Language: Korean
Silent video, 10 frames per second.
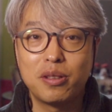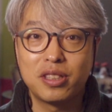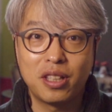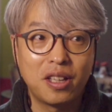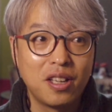
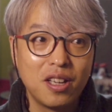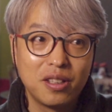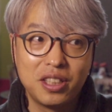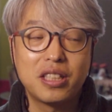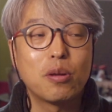이제
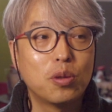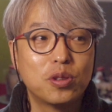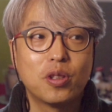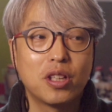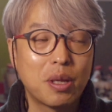디지털
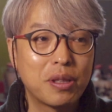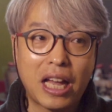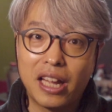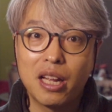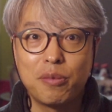콘솔이기 때문에
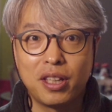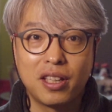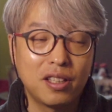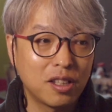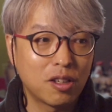다이나믹,
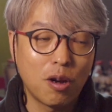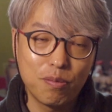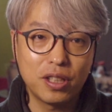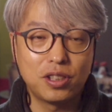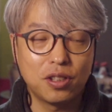그러니까
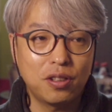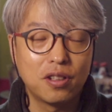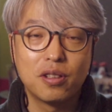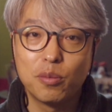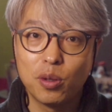컴프레셔
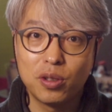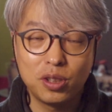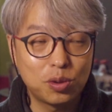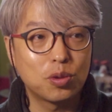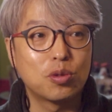뭐
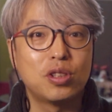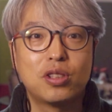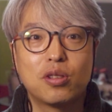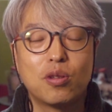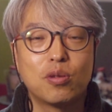이쪽도
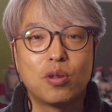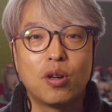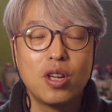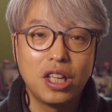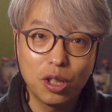있을 거고요,
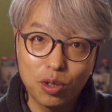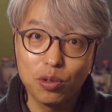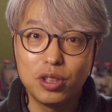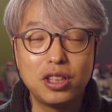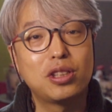
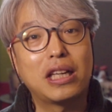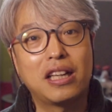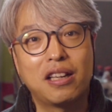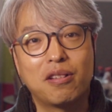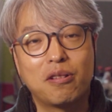EQ
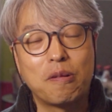있잖아요.